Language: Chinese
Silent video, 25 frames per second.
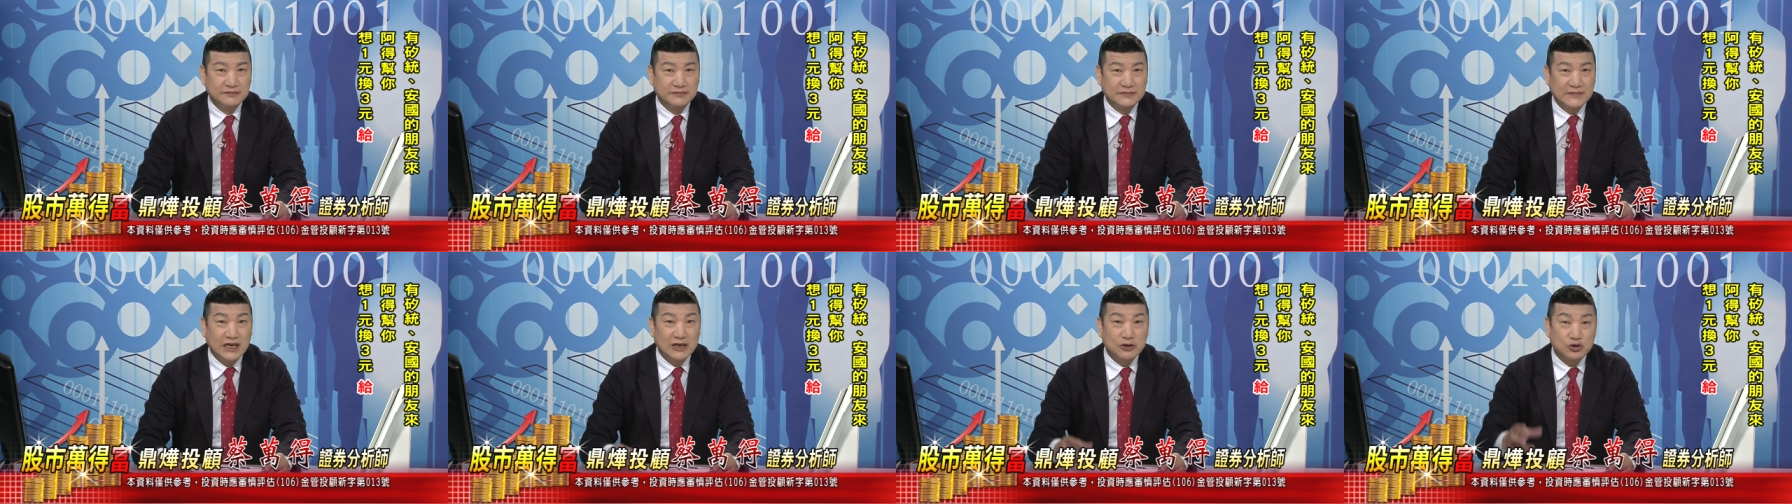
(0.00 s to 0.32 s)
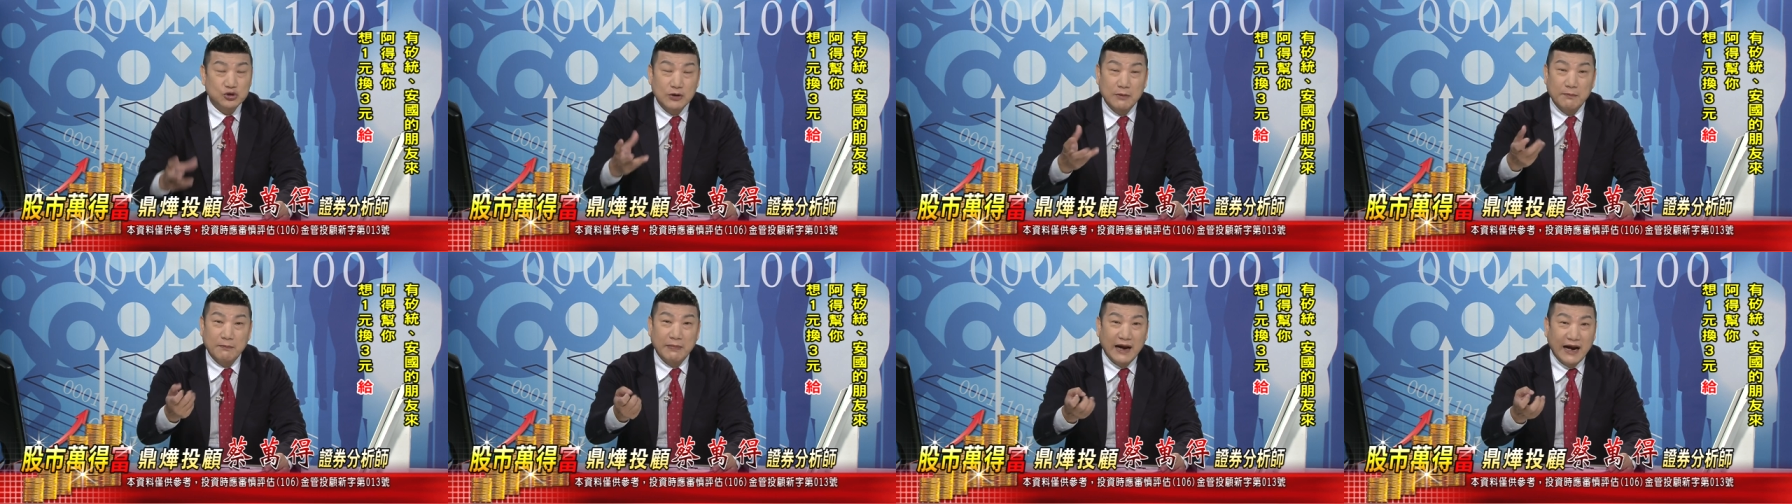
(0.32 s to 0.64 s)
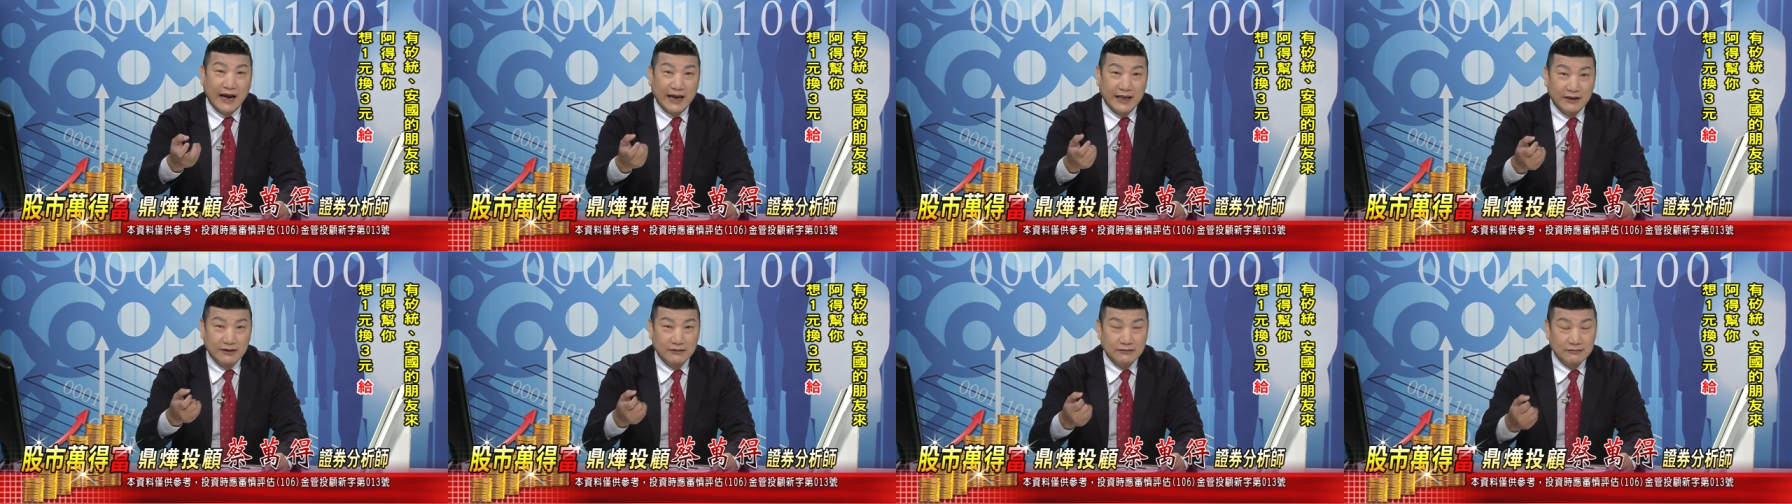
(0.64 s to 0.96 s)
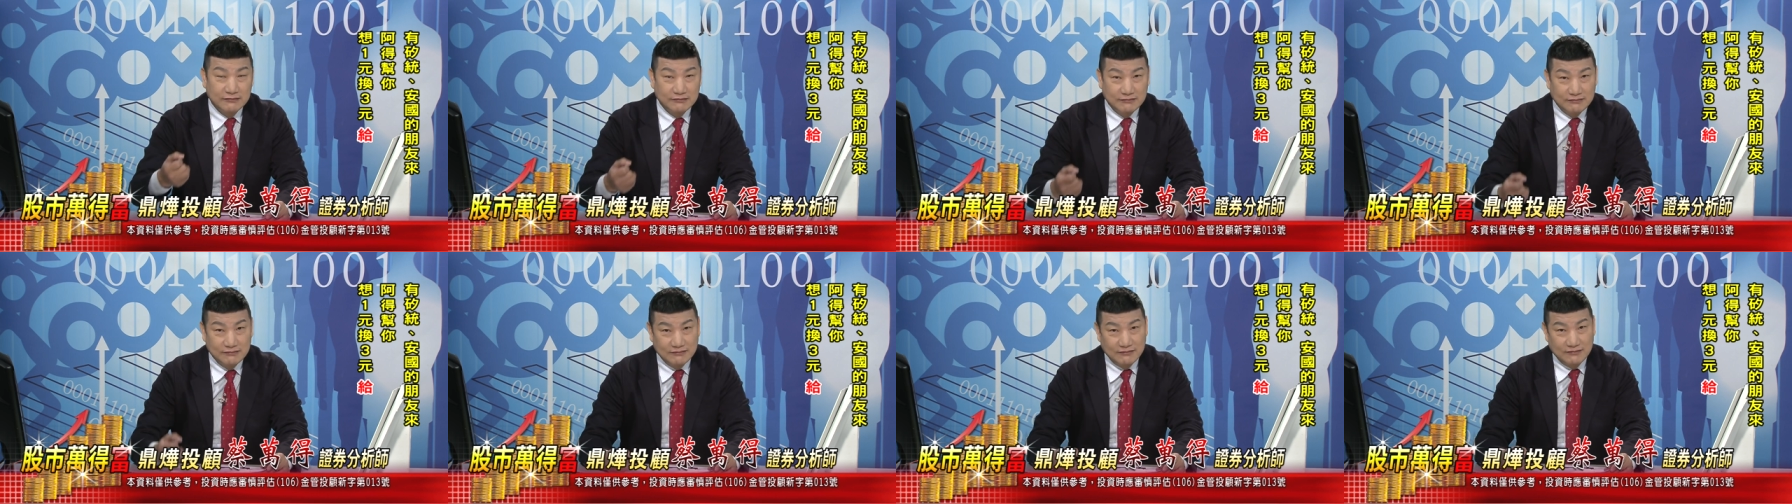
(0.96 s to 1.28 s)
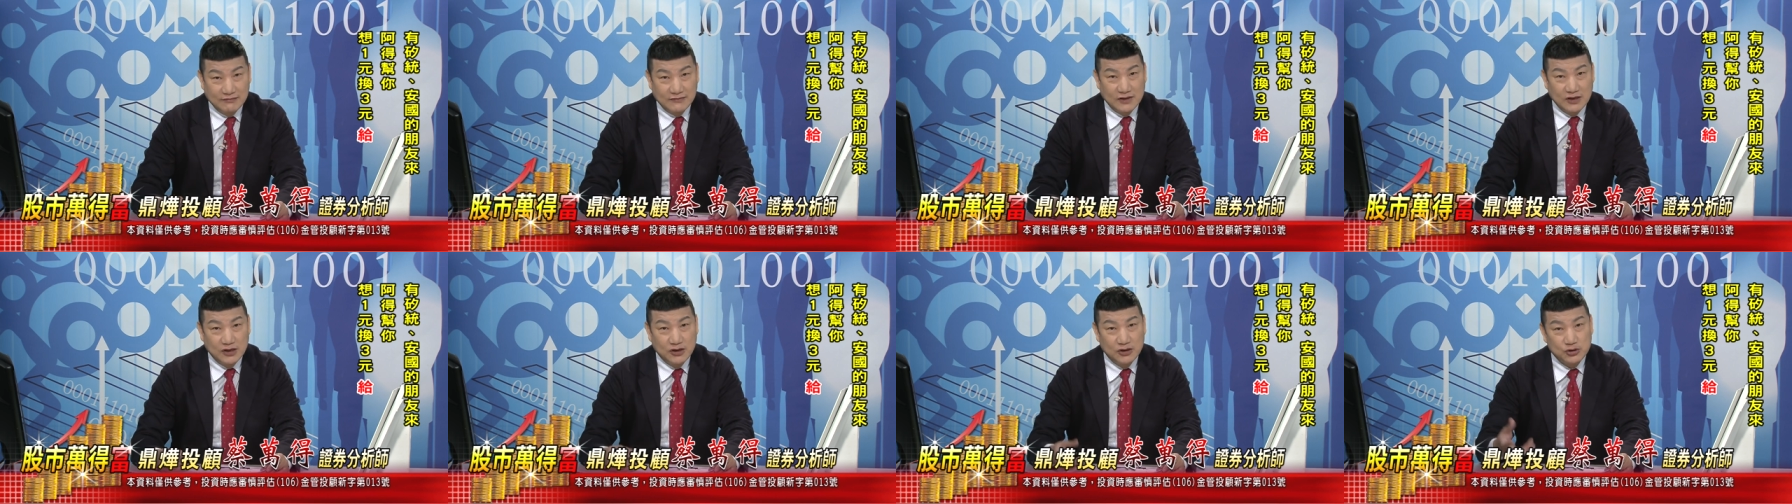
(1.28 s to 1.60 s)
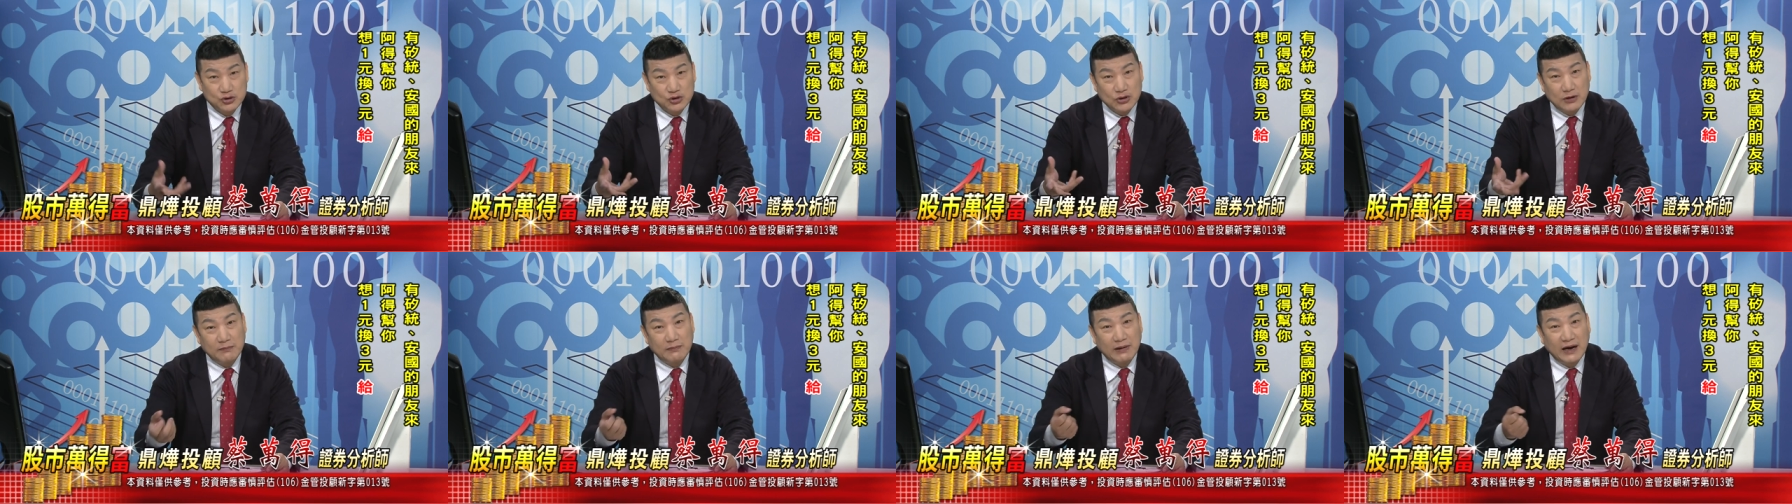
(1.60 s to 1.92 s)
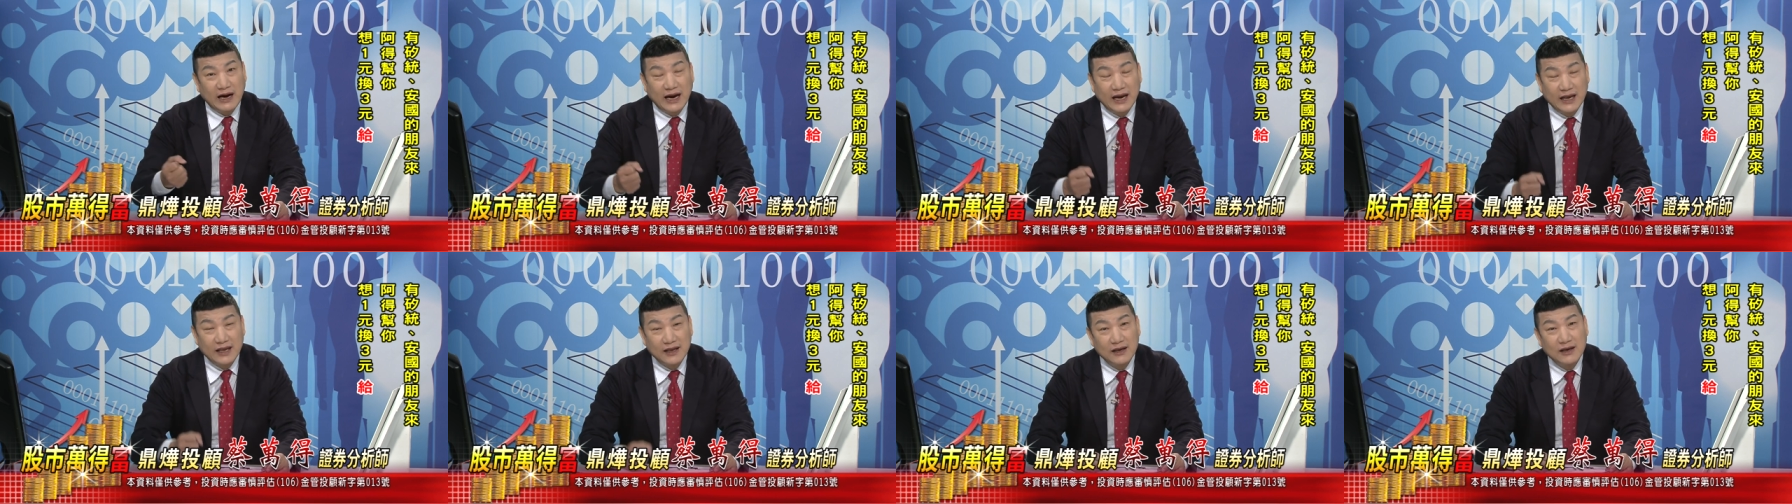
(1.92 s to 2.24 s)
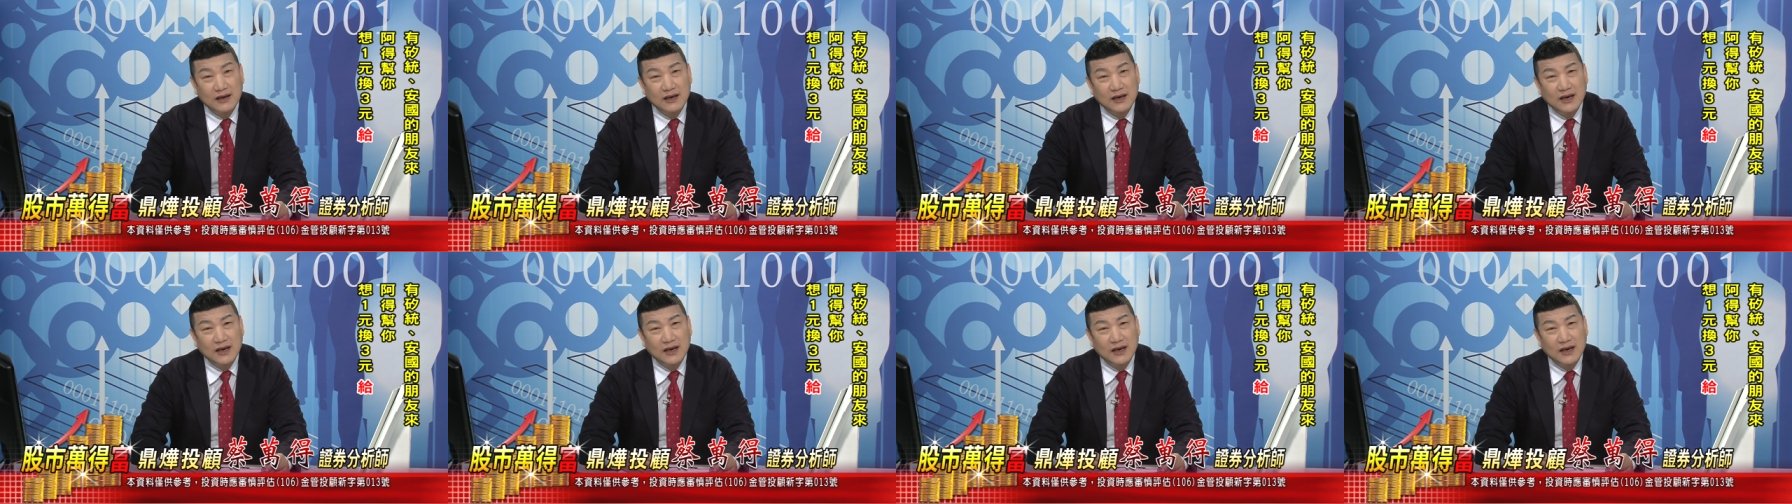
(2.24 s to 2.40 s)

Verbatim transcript: 大家算牌、算牌。